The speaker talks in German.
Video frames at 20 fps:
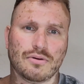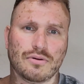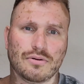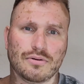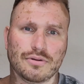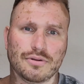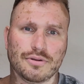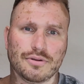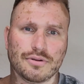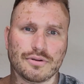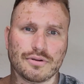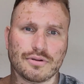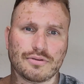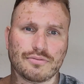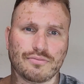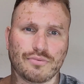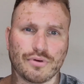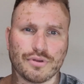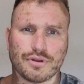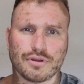und
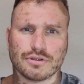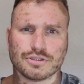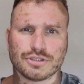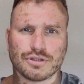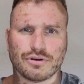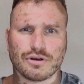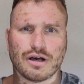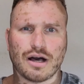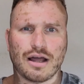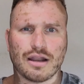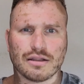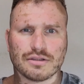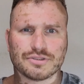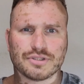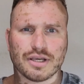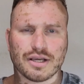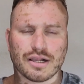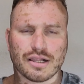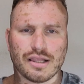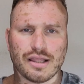wollte euch auch
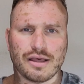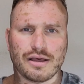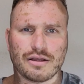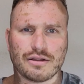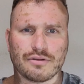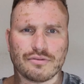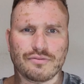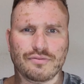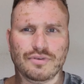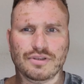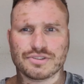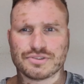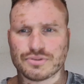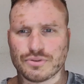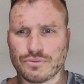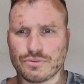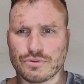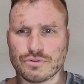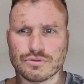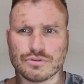alles erklären,
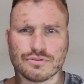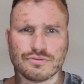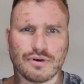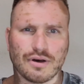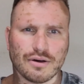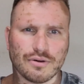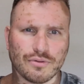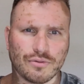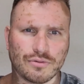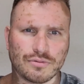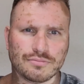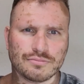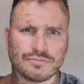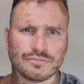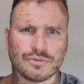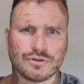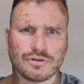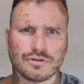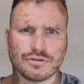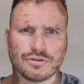wieso und
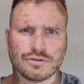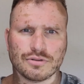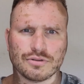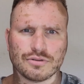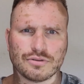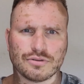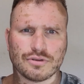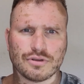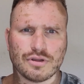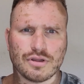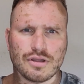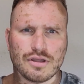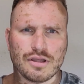warum und